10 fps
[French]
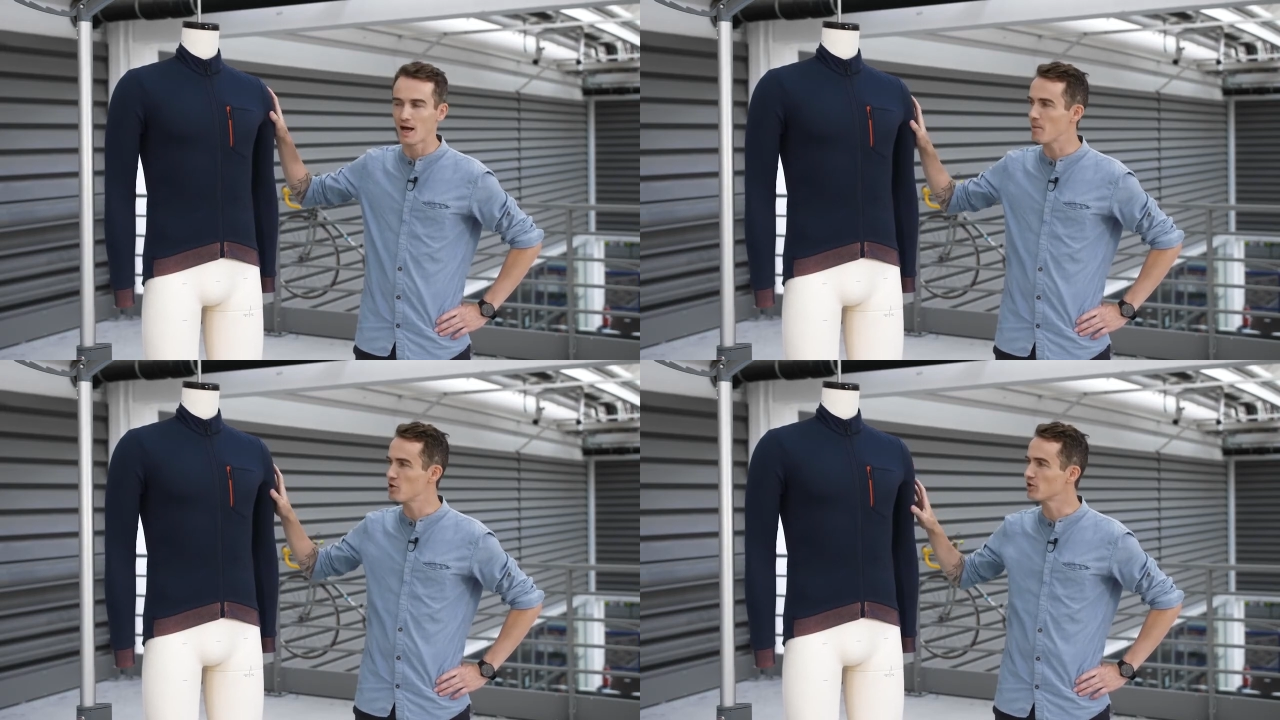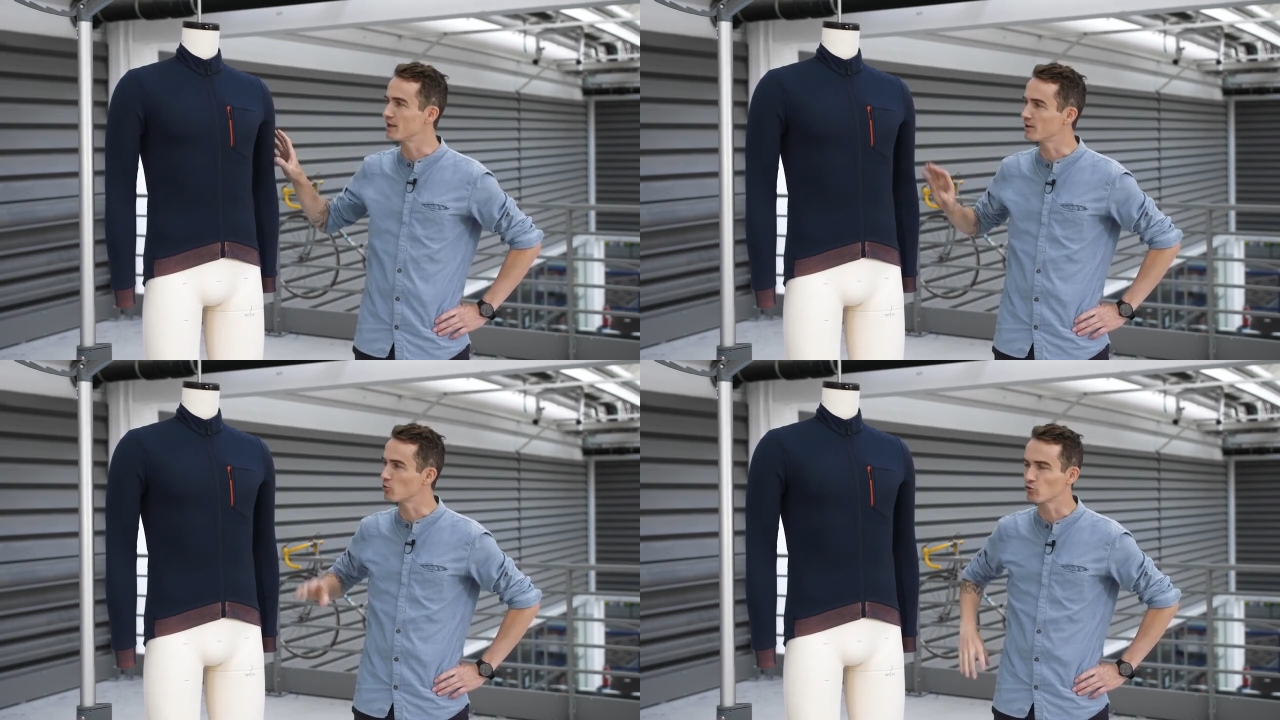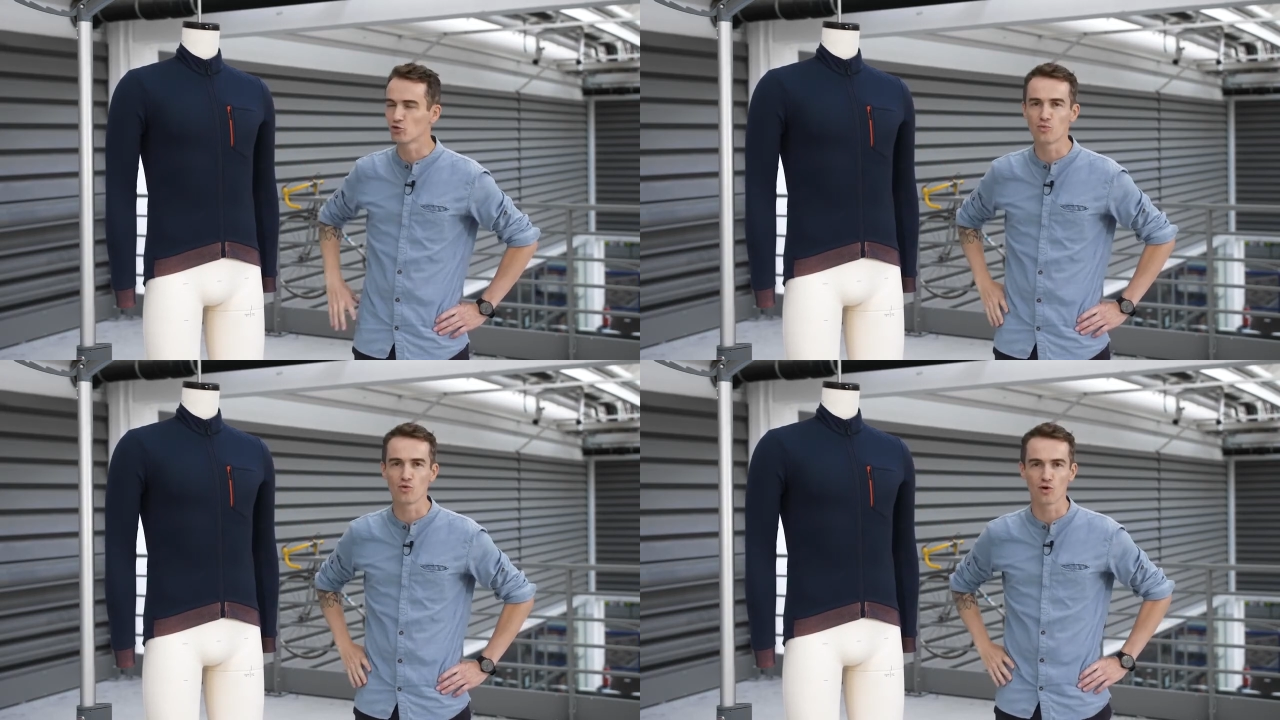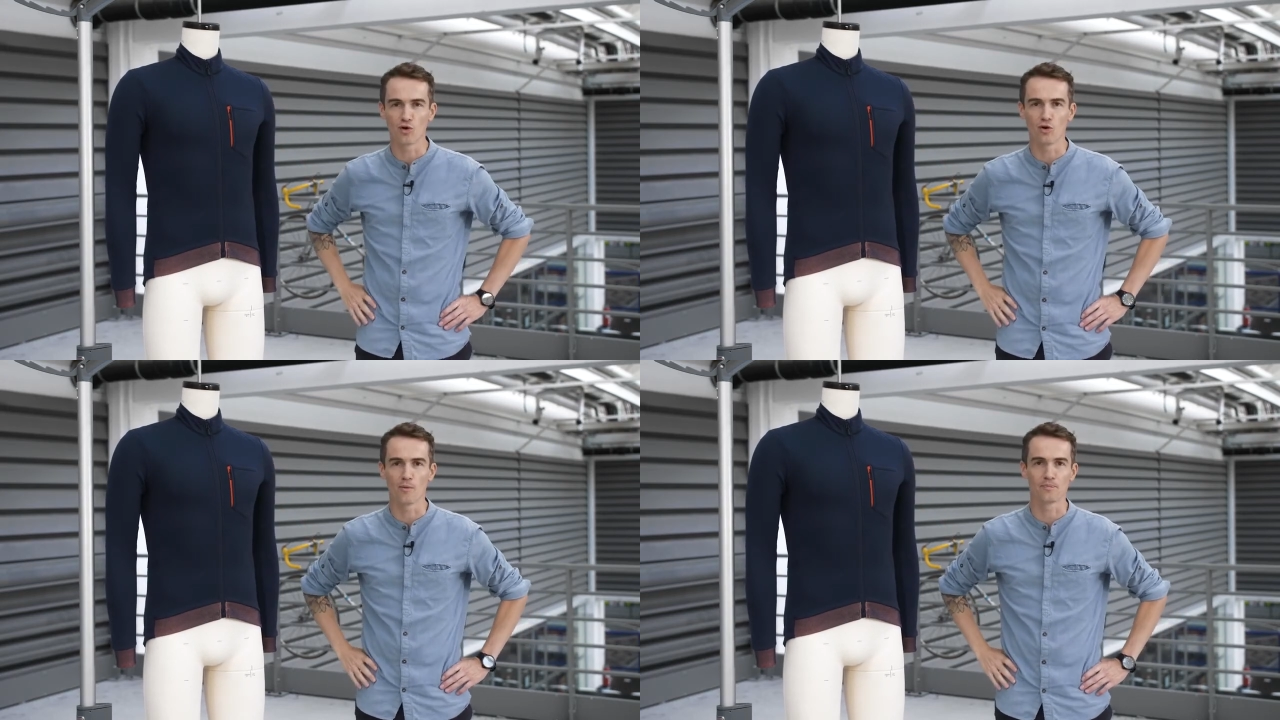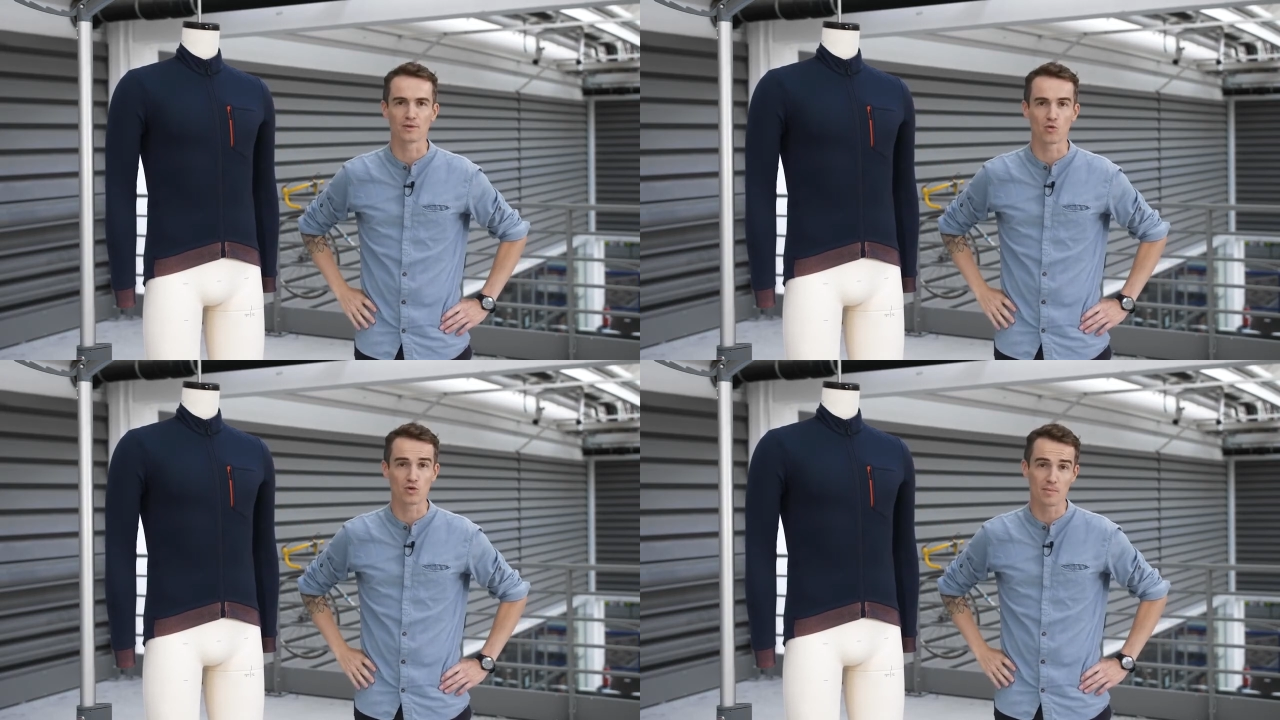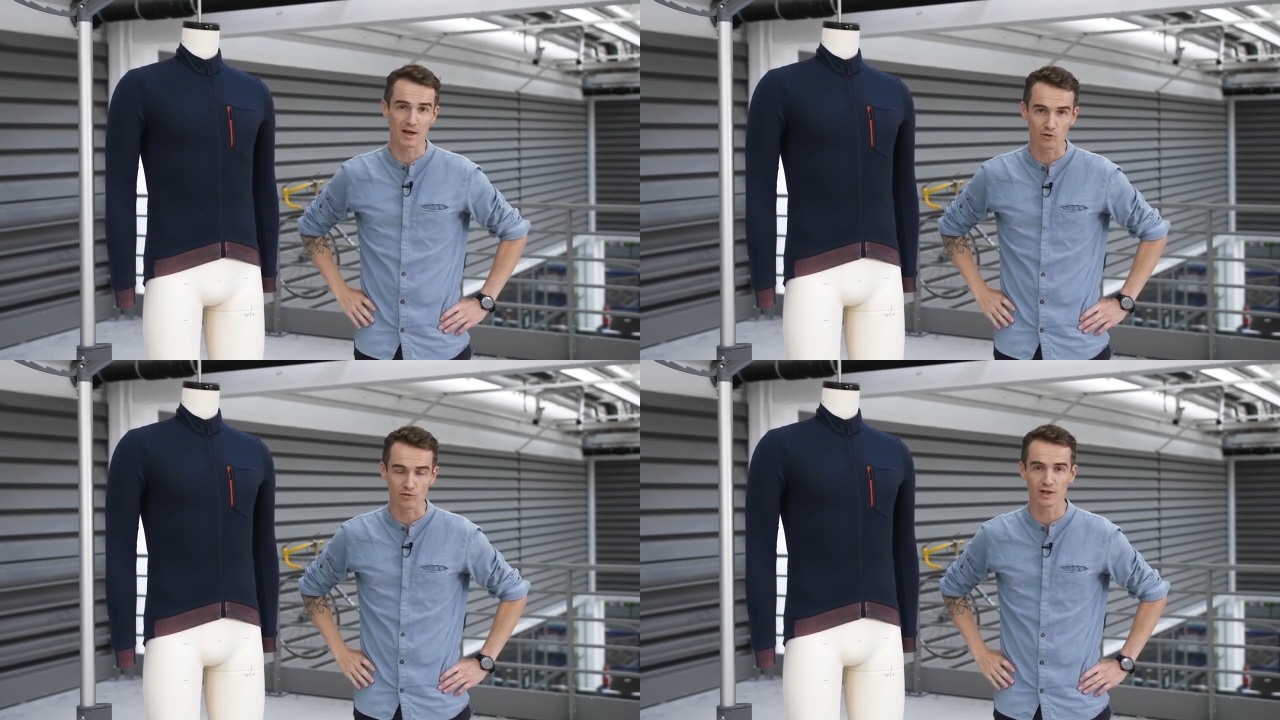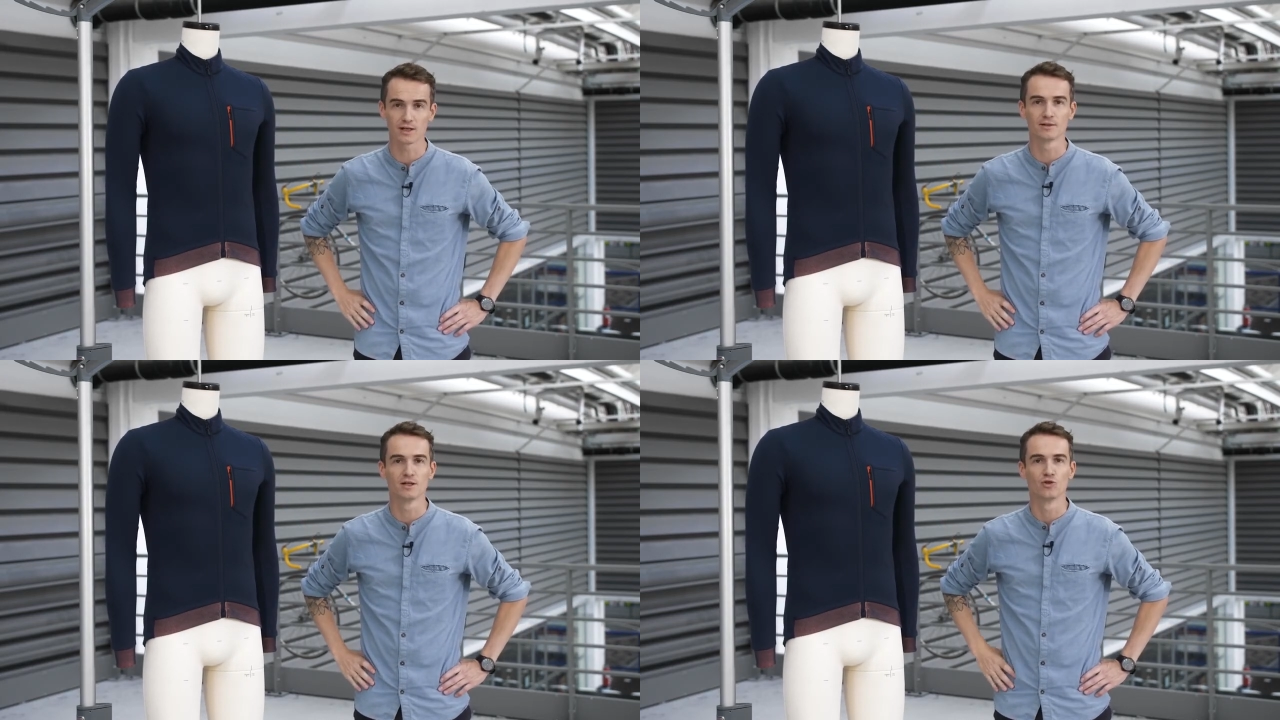un maillot qui a été conçu pour euh, rouler par temps frais,